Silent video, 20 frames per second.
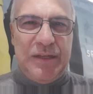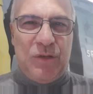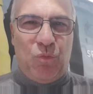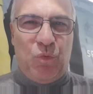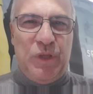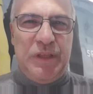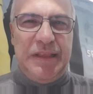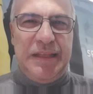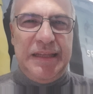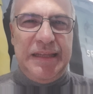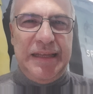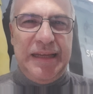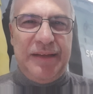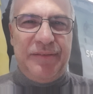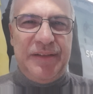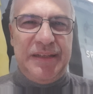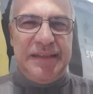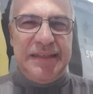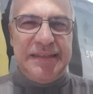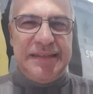quindi
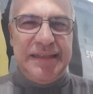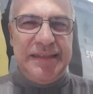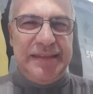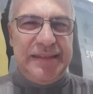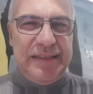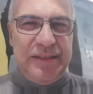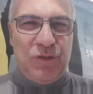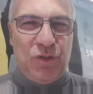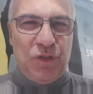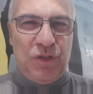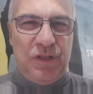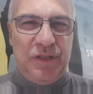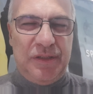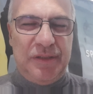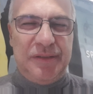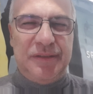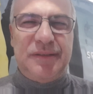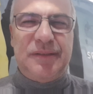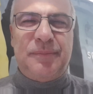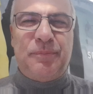avete sentito,
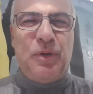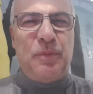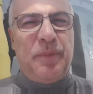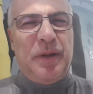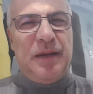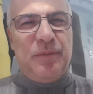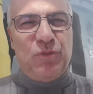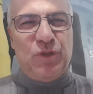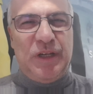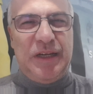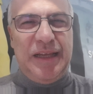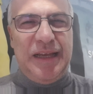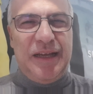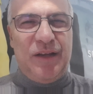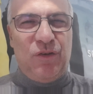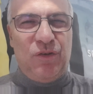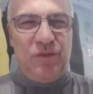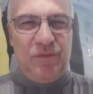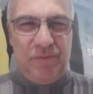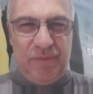poi parliamo di
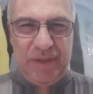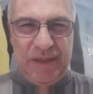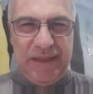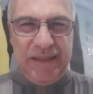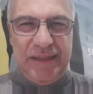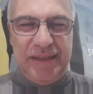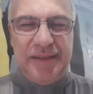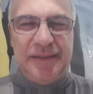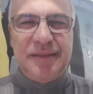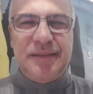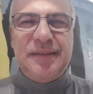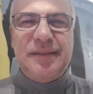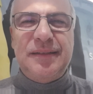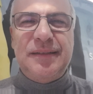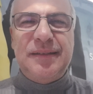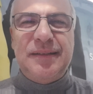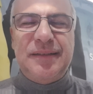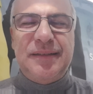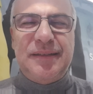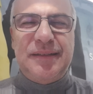Leao, bene,
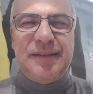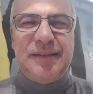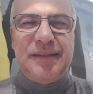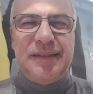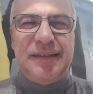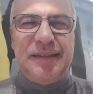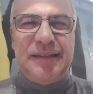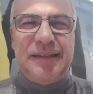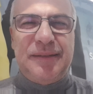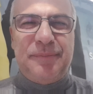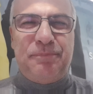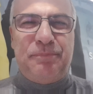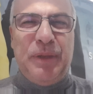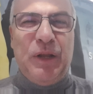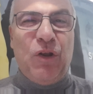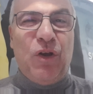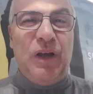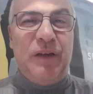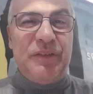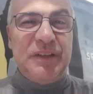
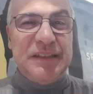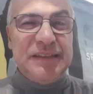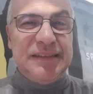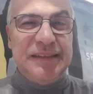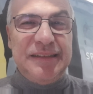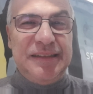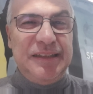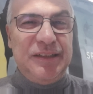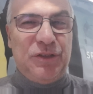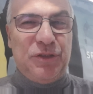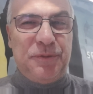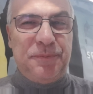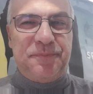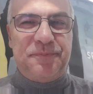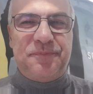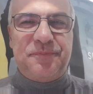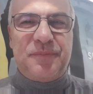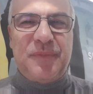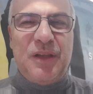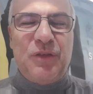però avete sentito,
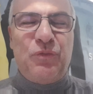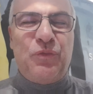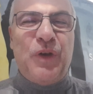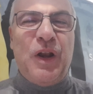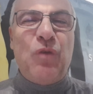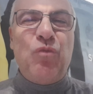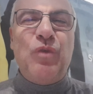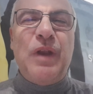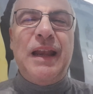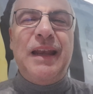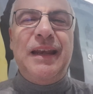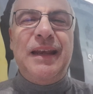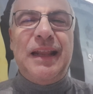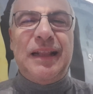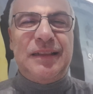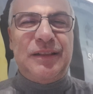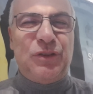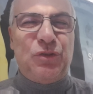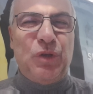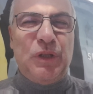fra un
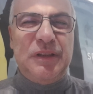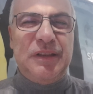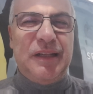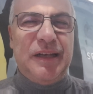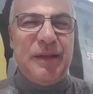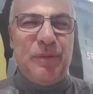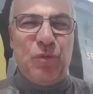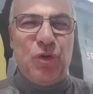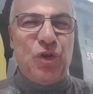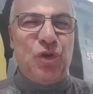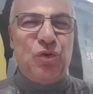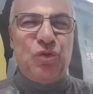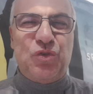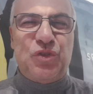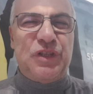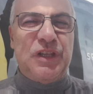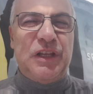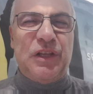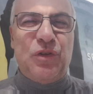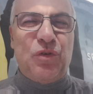annetto andremo in
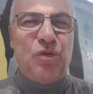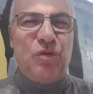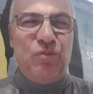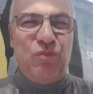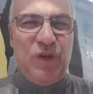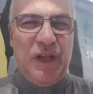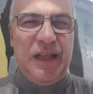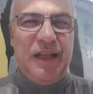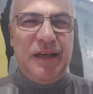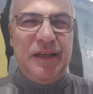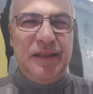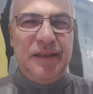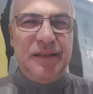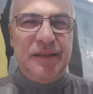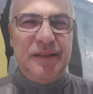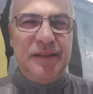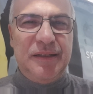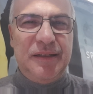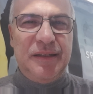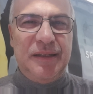consiglio comunale.
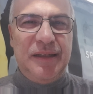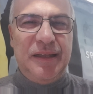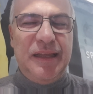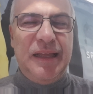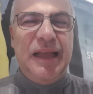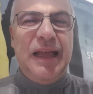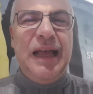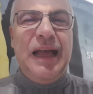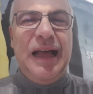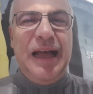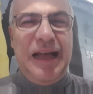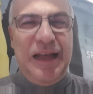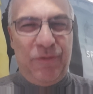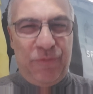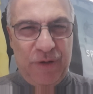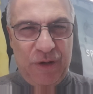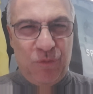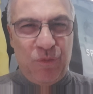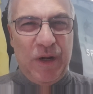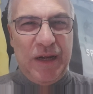Ah,
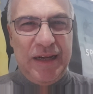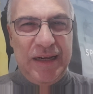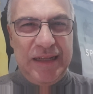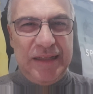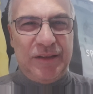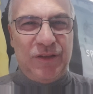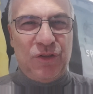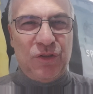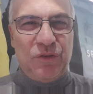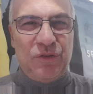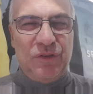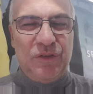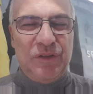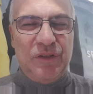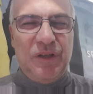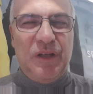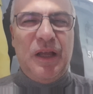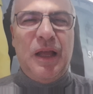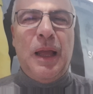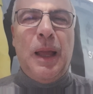fra un annetto.
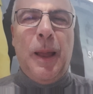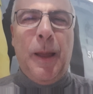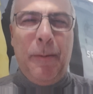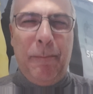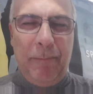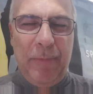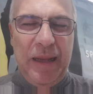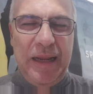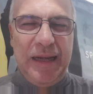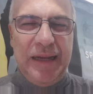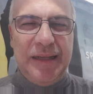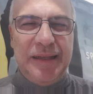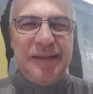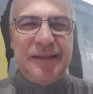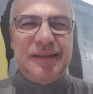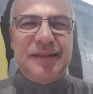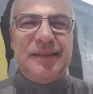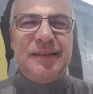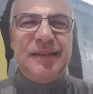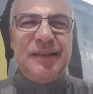Bene,
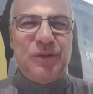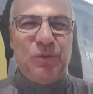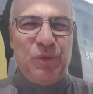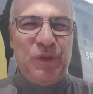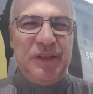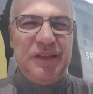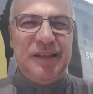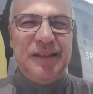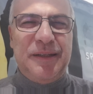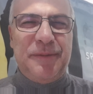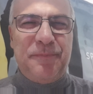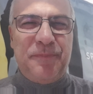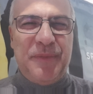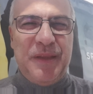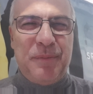quindi